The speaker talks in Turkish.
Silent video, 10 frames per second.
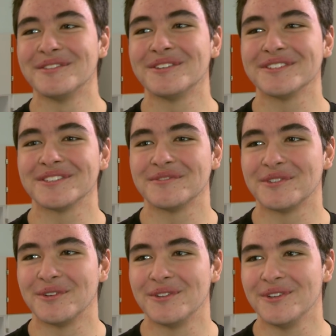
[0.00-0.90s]
Bütün sınıfı
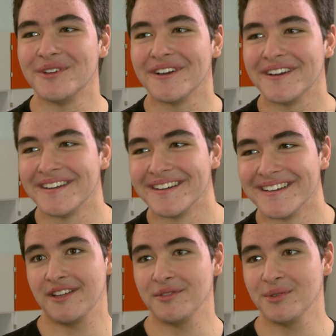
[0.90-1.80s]
bildiriyor.
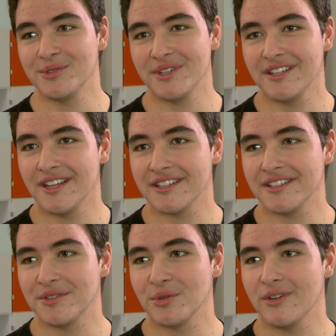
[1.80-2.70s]
Sınavdan önceki
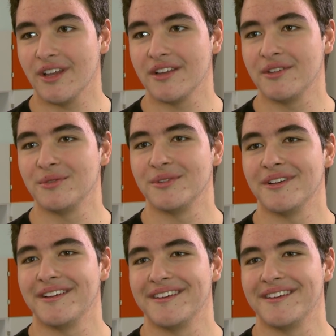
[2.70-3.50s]
dersler çok gergin oluyor